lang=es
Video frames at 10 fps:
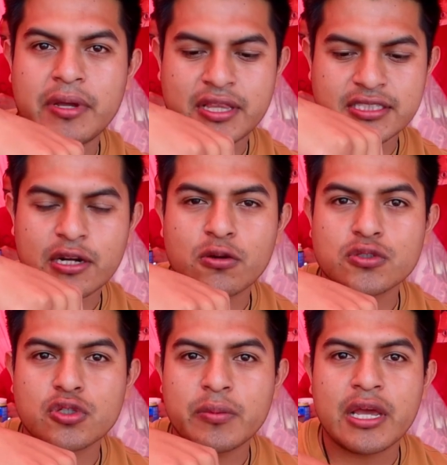metes al
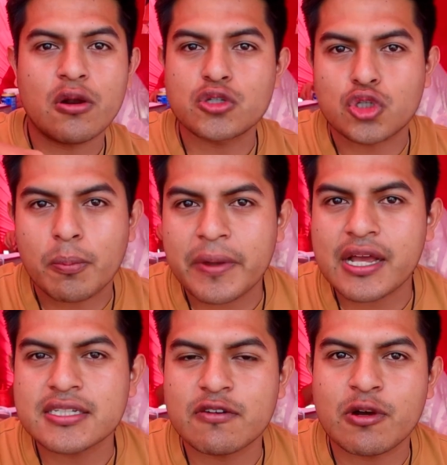consomé, lo
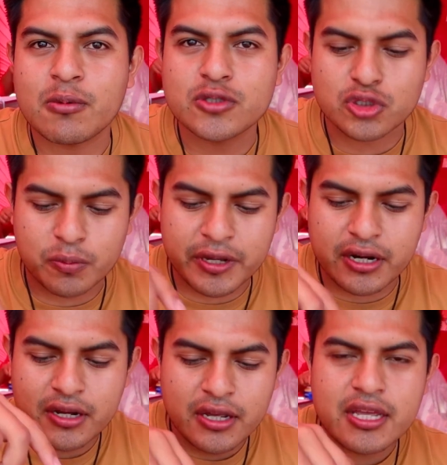chopeas, el famoso chopear,
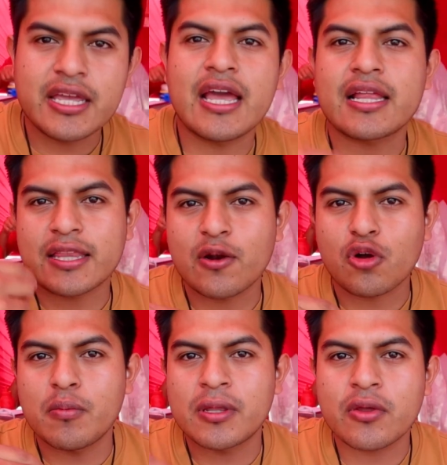y ya te lo
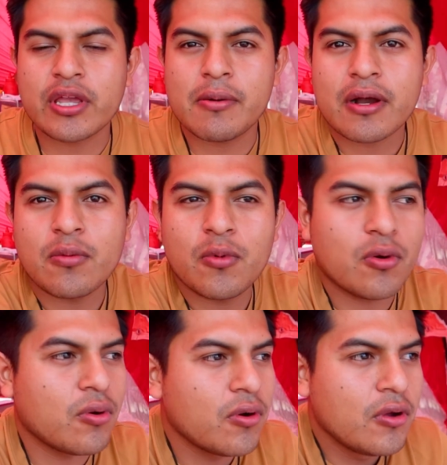comes, ¿no? Ya va
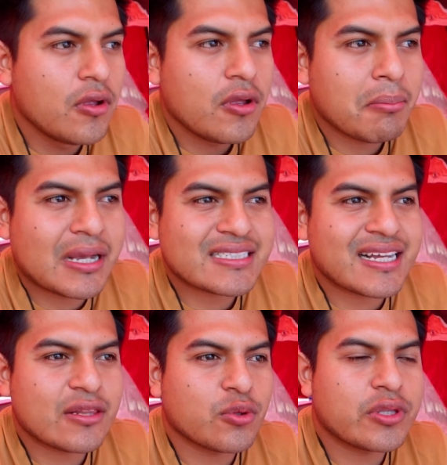como más
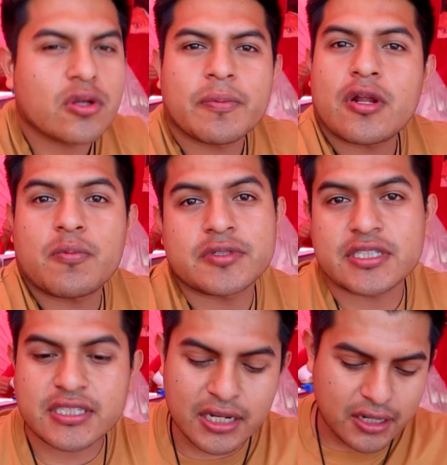caldudito, pero pues
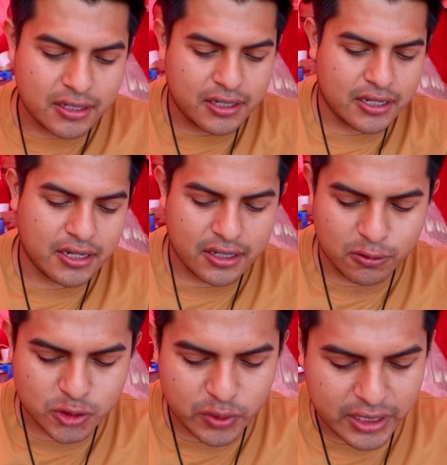es a,
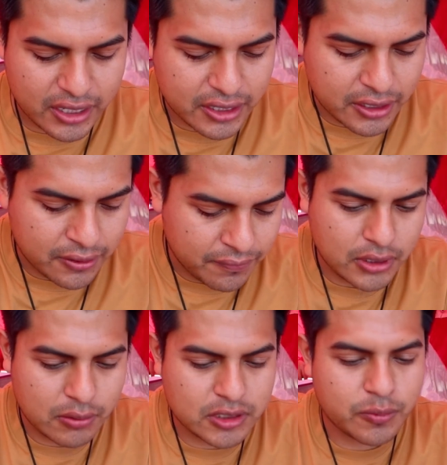gusto de cada quien.
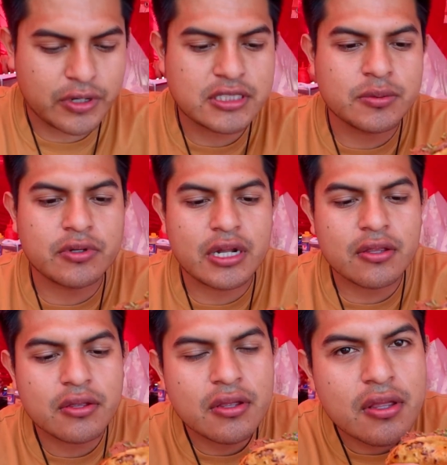Vamos a poner el semidorado.